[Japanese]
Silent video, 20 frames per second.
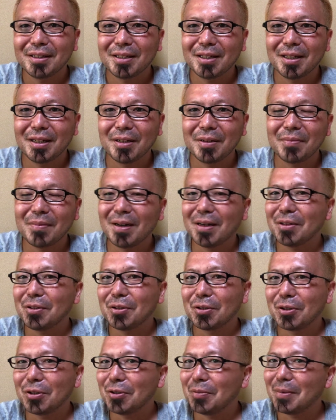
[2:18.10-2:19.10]
で周りの
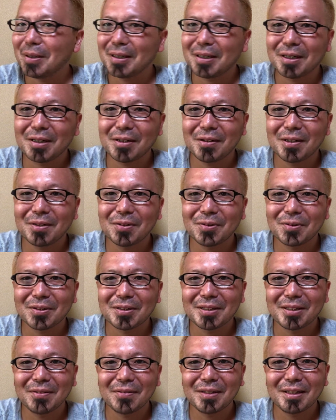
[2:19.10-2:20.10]
人とうまく関わろうと
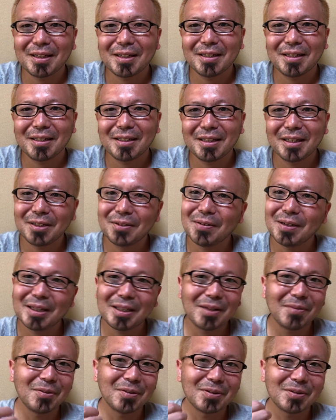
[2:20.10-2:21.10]
してみたりで言われ
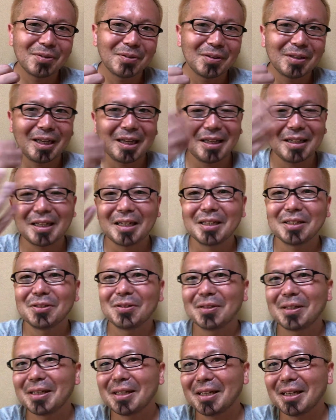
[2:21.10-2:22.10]
てもその感
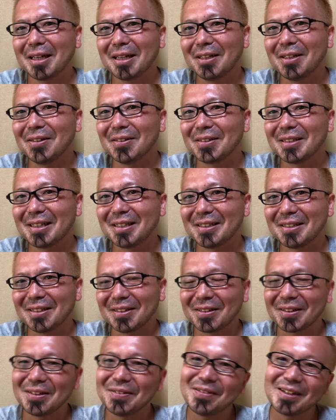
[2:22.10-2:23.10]
情的に反応せずに
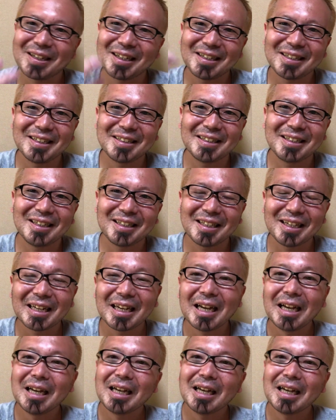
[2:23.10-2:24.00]
とかうまく話し合えたり